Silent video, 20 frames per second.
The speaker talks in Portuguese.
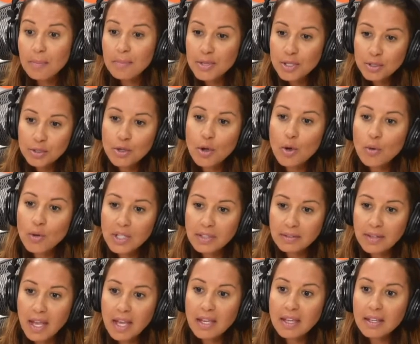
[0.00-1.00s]
pessoa
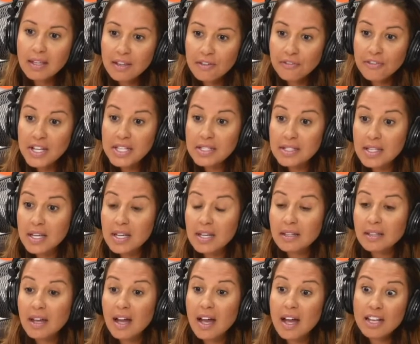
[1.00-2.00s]
tem que
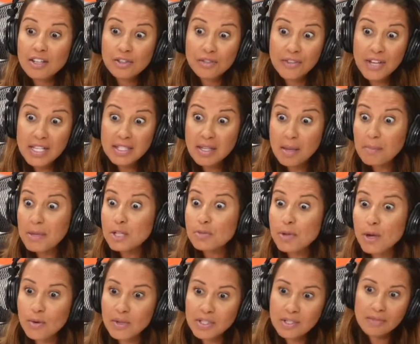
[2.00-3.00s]
fazer, às vezes, a mesma
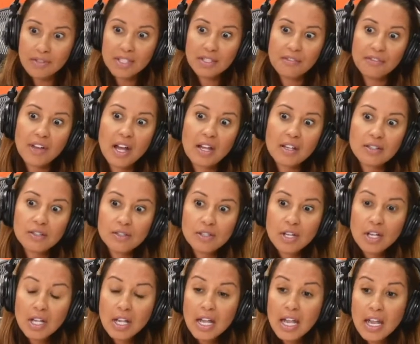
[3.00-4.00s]
coisa que você faz.
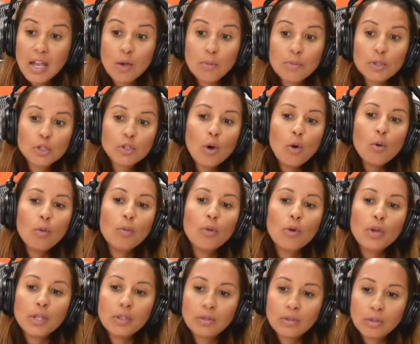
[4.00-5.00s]
Eu me dou
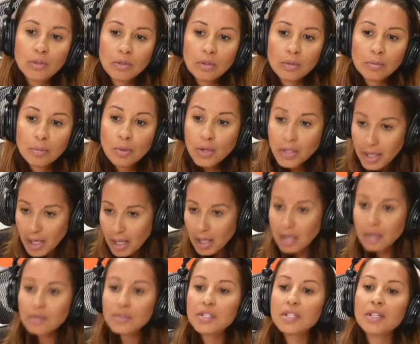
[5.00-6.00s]
muito. Por que, que ela
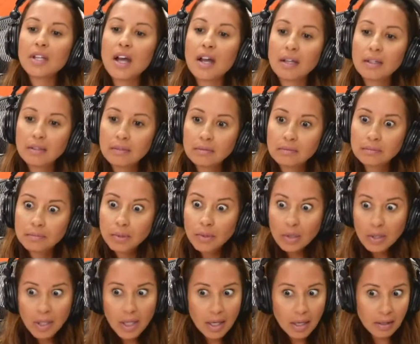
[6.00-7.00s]
não se dá?
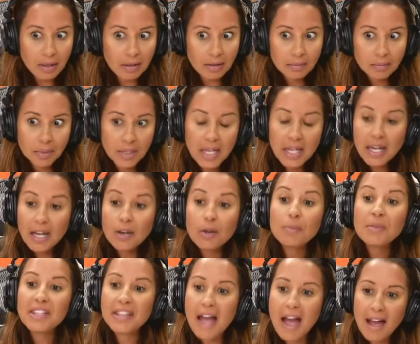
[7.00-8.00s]
Por quê? Por que, que ela não
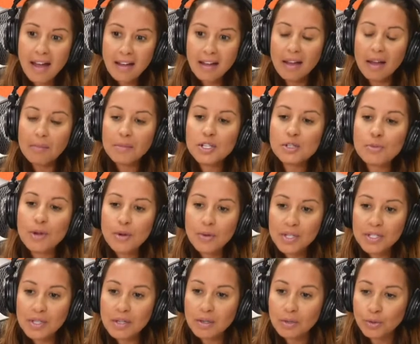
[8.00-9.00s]
me dá a mesma
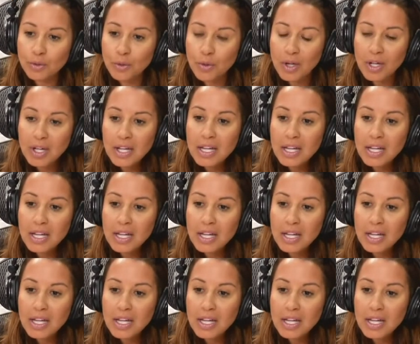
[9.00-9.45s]
coisa que eu dou?